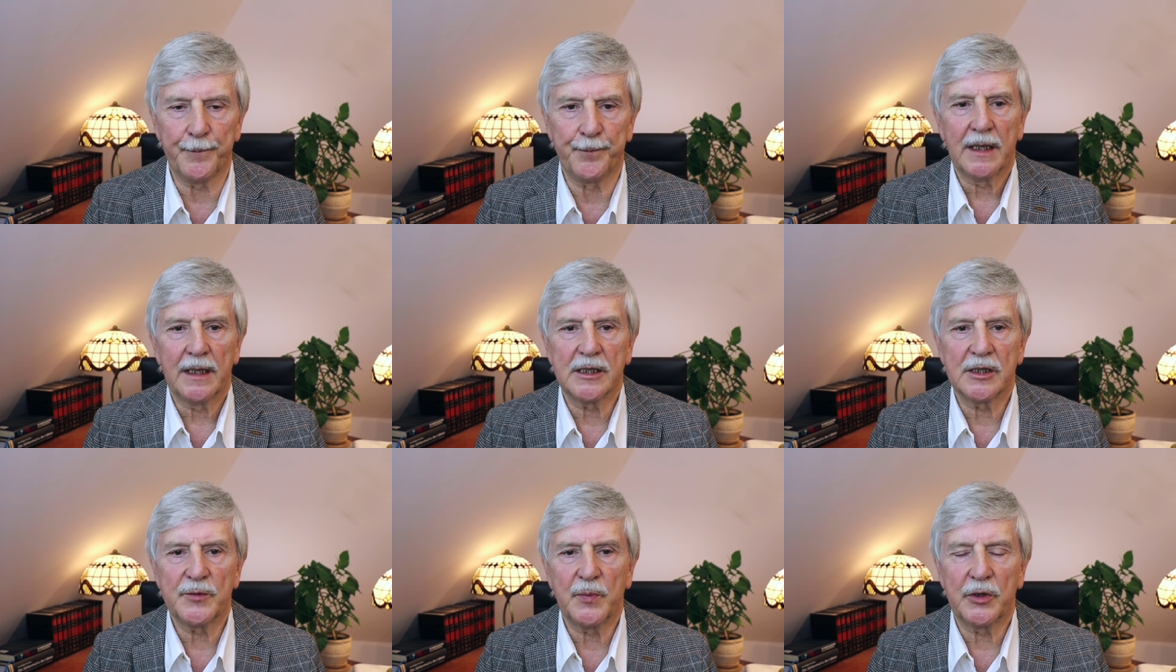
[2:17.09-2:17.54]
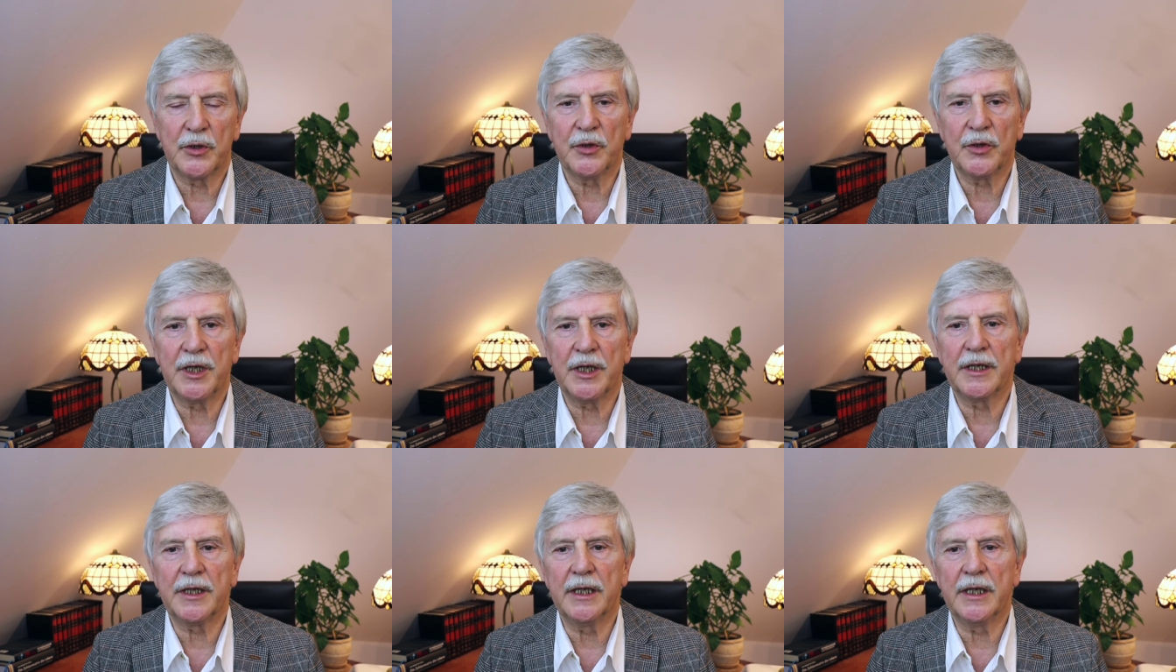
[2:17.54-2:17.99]
Das
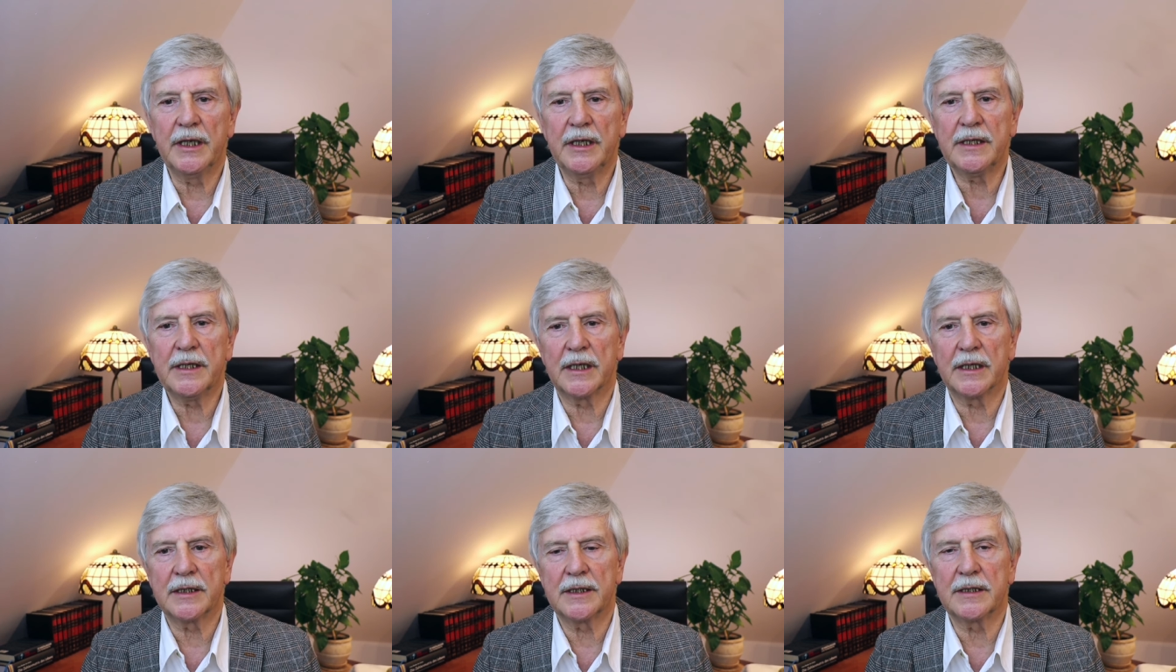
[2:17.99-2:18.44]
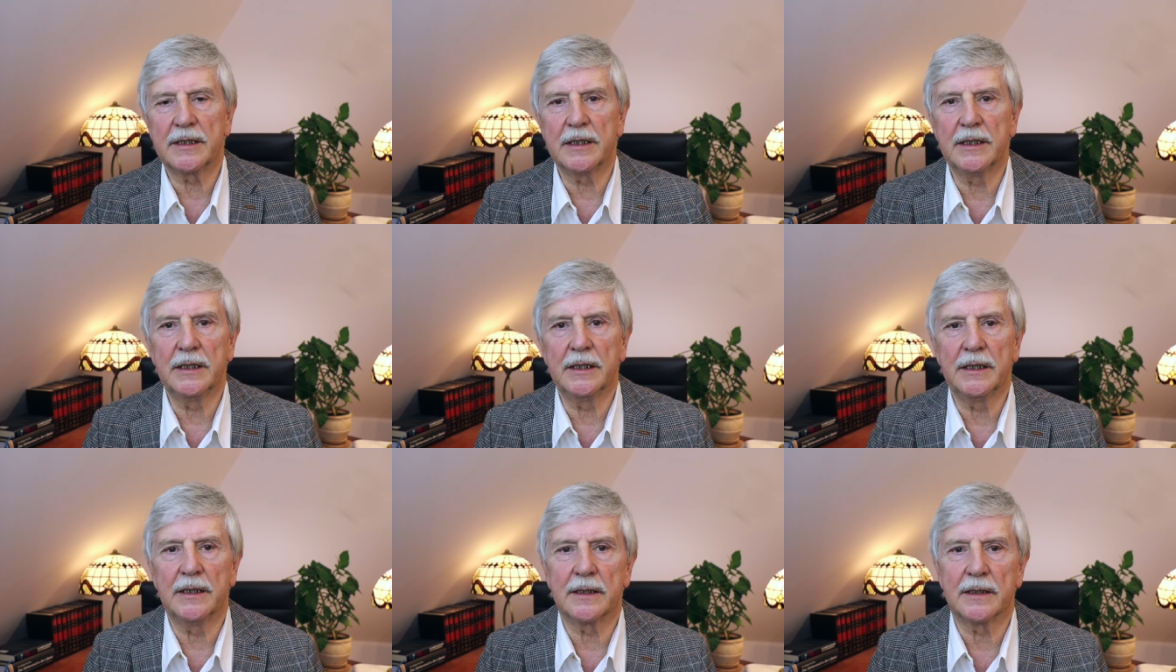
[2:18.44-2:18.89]
bedeutet nicht, dass
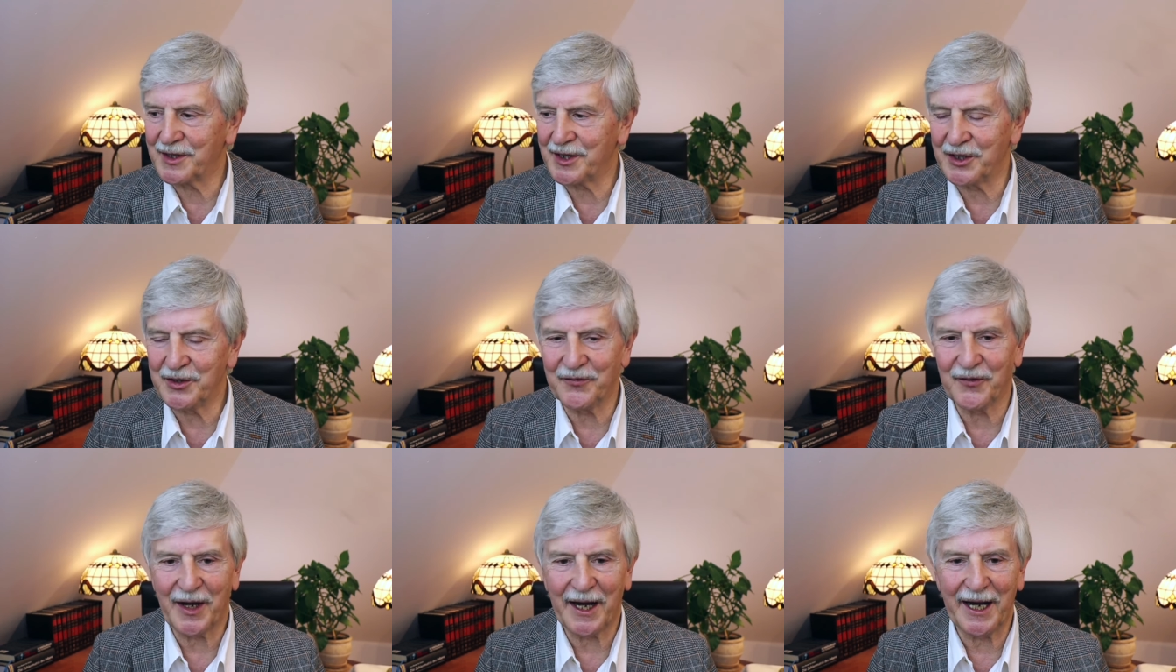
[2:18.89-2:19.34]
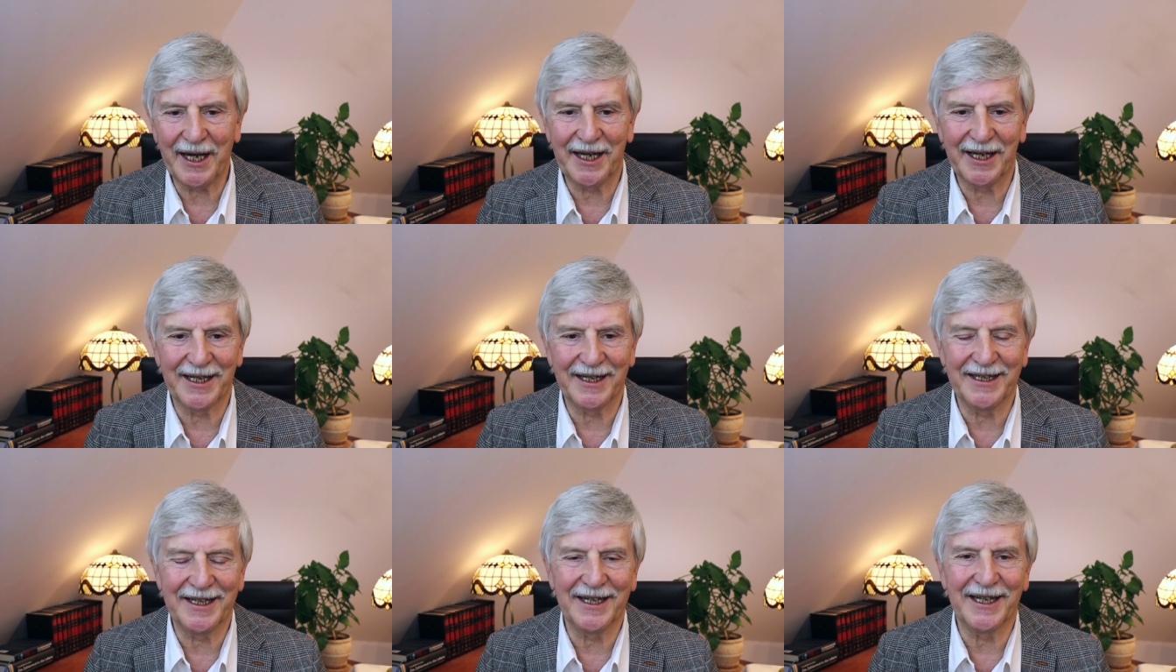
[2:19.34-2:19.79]
sie sich
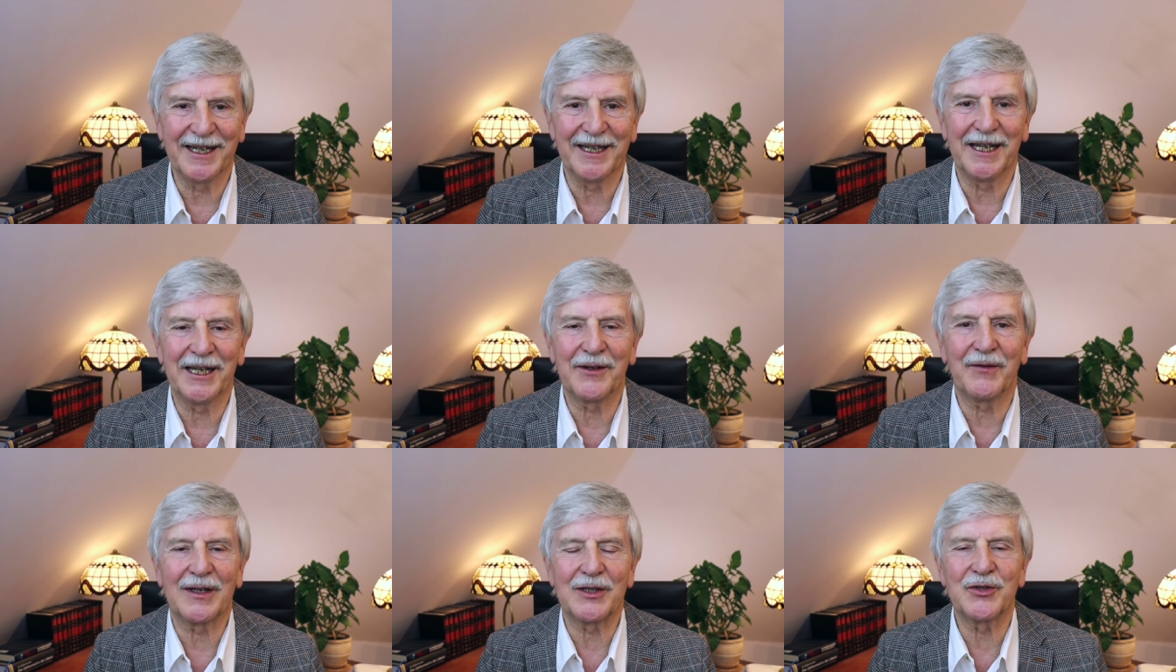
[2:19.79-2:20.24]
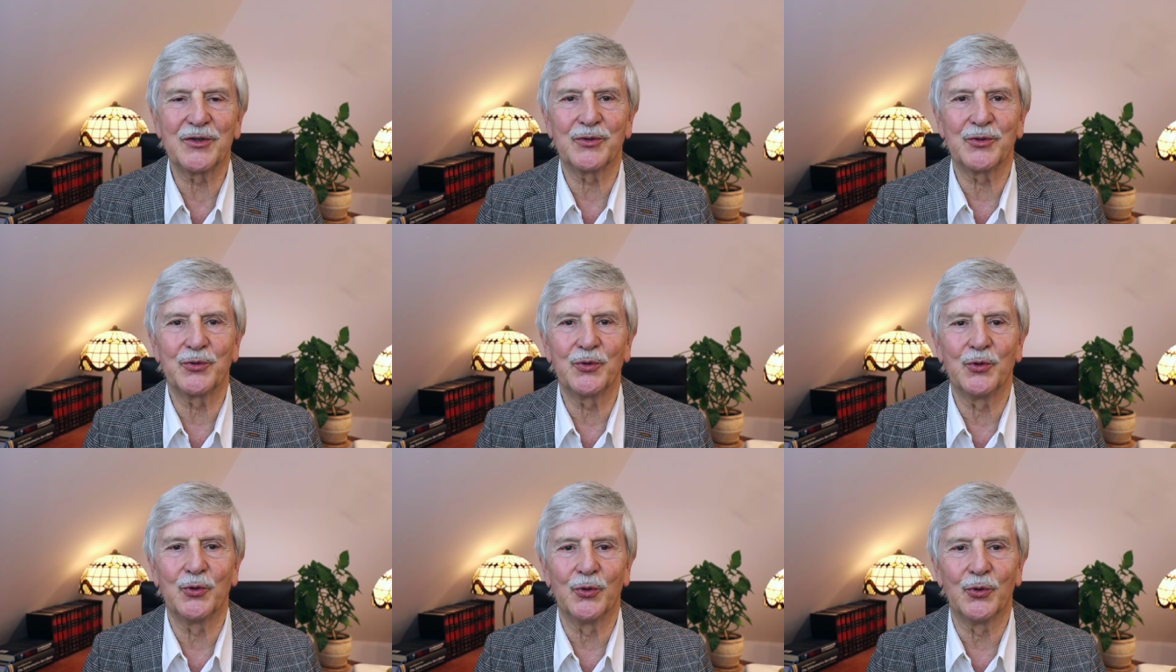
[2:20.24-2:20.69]
weigern, irgendetwas zu
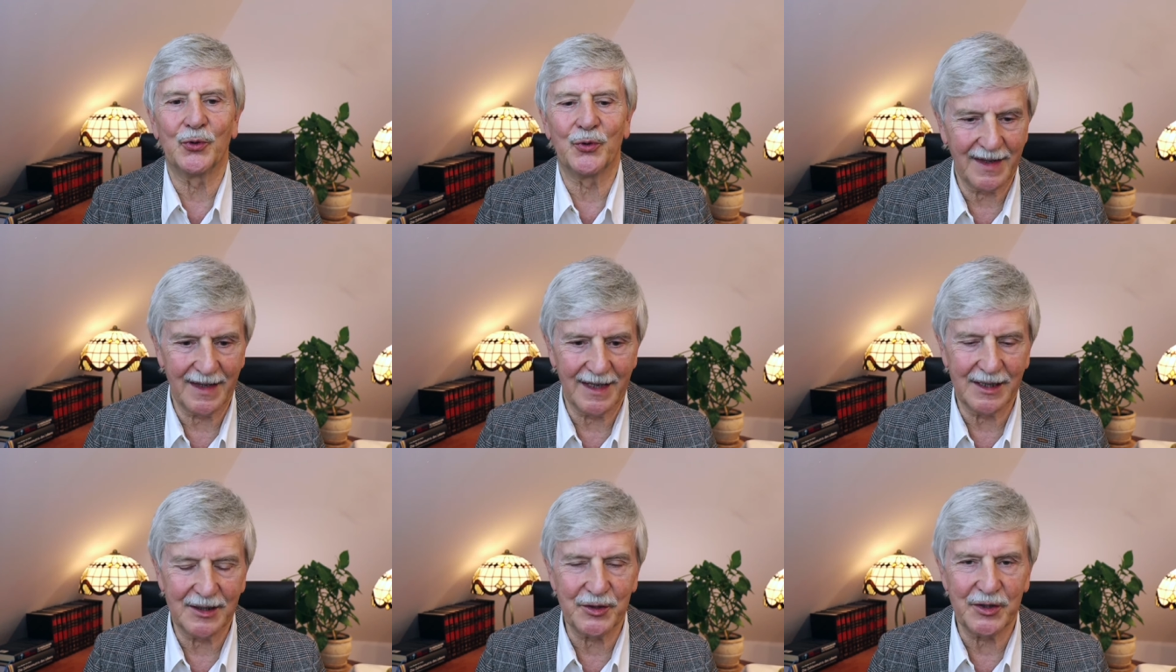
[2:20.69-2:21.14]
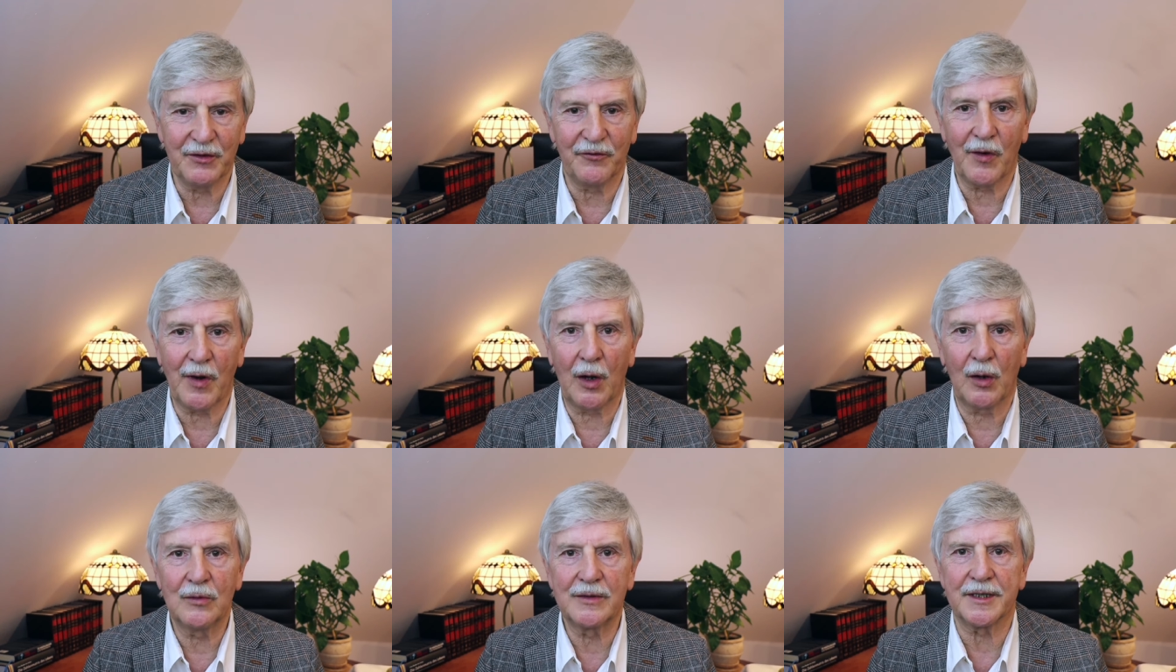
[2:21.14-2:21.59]
tun, dass sie
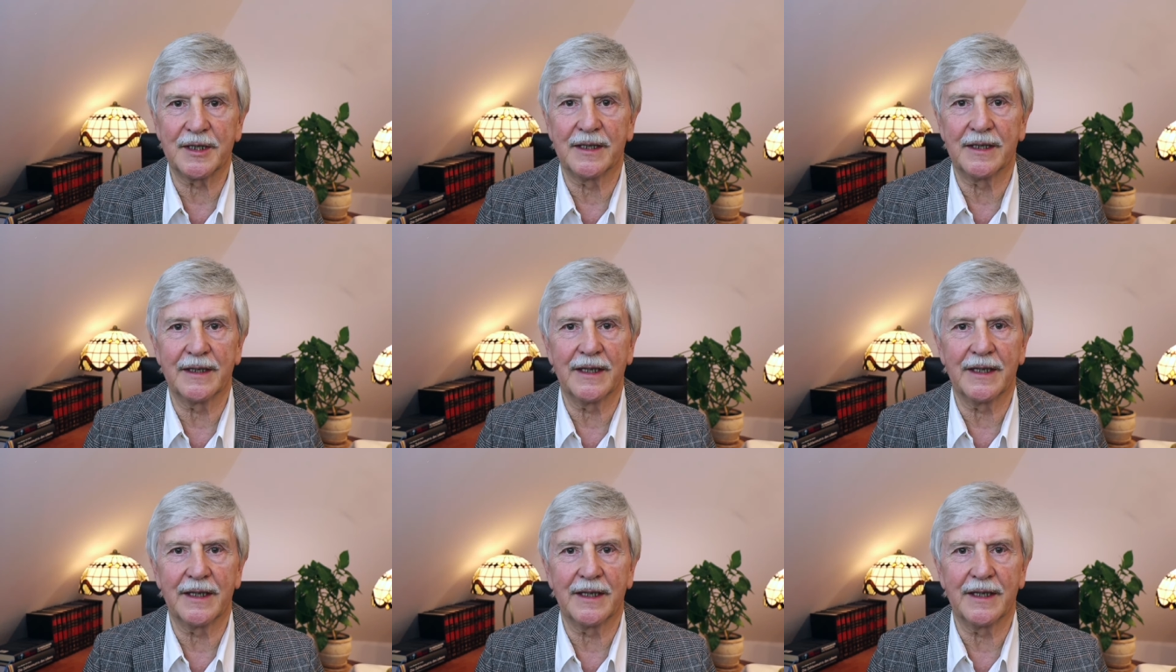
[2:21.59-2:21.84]
faul sind.